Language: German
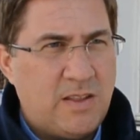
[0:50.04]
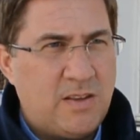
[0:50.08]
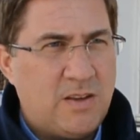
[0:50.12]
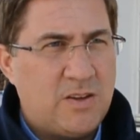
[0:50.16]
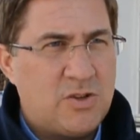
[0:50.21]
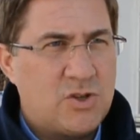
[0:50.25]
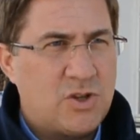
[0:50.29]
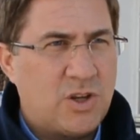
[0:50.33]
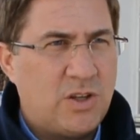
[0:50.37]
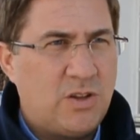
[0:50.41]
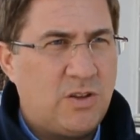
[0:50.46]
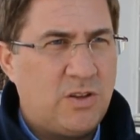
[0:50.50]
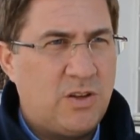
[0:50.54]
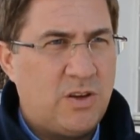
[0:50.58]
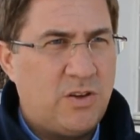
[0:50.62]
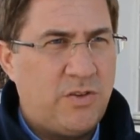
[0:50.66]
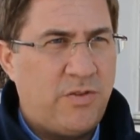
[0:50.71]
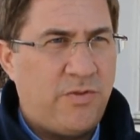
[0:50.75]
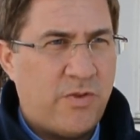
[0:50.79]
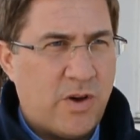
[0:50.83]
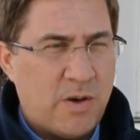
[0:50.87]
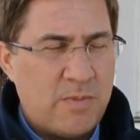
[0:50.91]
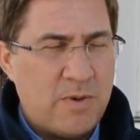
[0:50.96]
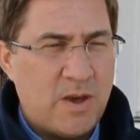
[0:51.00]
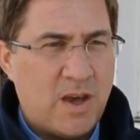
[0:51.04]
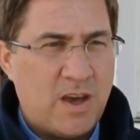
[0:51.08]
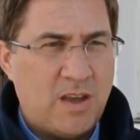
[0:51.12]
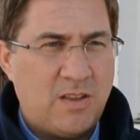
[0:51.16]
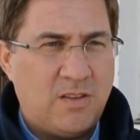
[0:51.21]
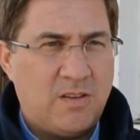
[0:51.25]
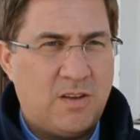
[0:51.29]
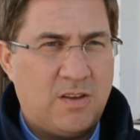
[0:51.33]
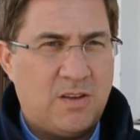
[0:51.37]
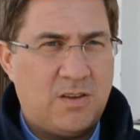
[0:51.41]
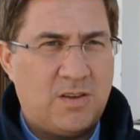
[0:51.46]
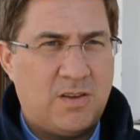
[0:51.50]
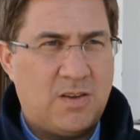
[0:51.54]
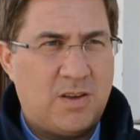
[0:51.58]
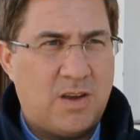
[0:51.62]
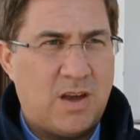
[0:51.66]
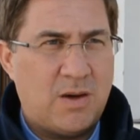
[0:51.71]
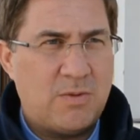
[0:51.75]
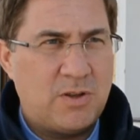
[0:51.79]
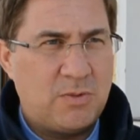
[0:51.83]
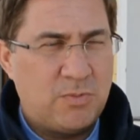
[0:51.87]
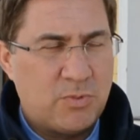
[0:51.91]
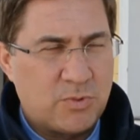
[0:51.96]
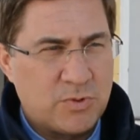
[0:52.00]
weitere Schritte vorbereitet,
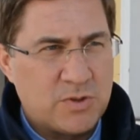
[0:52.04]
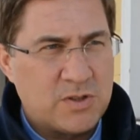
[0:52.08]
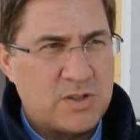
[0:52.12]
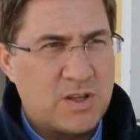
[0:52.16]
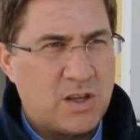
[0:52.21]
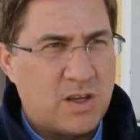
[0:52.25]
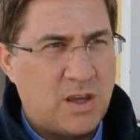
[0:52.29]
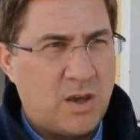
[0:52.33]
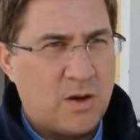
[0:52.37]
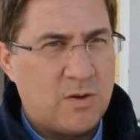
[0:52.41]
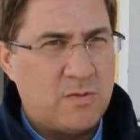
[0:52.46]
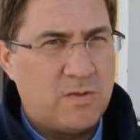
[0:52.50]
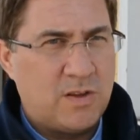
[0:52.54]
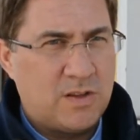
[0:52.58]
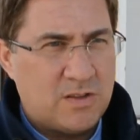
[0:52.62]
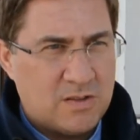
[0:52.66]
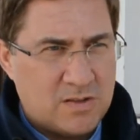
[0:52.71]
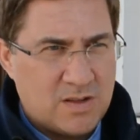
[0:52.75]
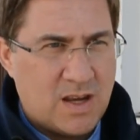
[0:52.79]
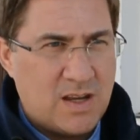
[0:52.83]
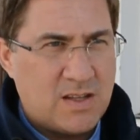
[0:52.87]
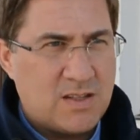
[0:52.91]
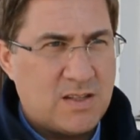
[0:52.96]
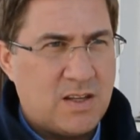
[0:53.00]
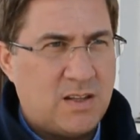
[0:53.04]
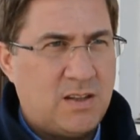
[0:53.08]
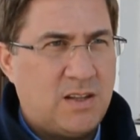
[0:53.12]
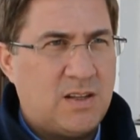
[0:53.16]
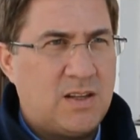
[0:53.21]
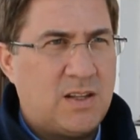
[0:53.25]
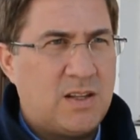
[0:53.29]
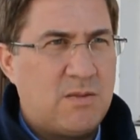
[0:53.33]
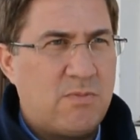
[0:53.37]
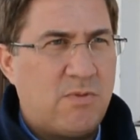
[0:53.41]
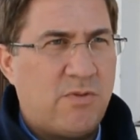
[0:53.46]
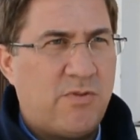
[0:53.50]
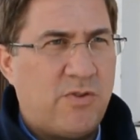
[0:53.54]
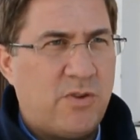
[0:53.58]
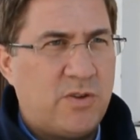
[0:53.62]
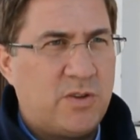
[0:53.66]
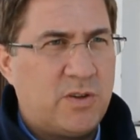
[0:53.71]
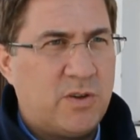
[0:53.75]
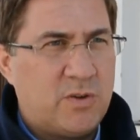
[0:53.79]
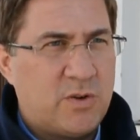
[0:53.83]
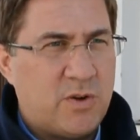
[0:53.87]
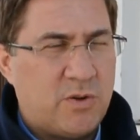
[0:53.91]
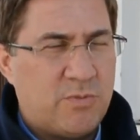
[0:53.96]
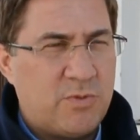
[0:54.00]
aber die Bundesregierung wird das rechtzeitig an die
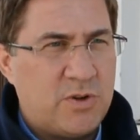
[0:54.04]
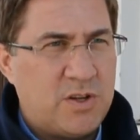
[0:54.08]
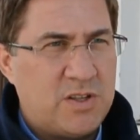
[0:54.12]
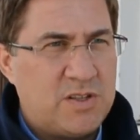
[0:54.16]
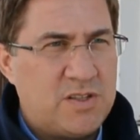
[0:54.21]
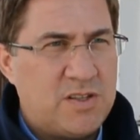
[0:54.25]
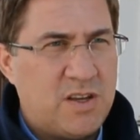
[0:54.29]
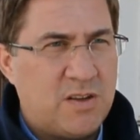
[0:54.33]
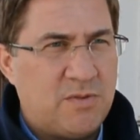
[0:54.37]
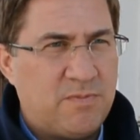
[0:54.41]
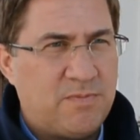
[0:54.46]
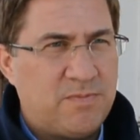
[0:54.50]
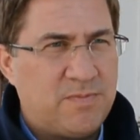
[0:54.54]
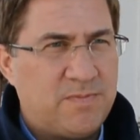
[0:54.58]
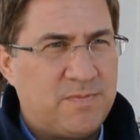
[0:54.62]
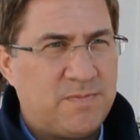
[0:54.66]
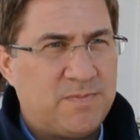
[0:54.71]
Bevölkerung kommunizieren.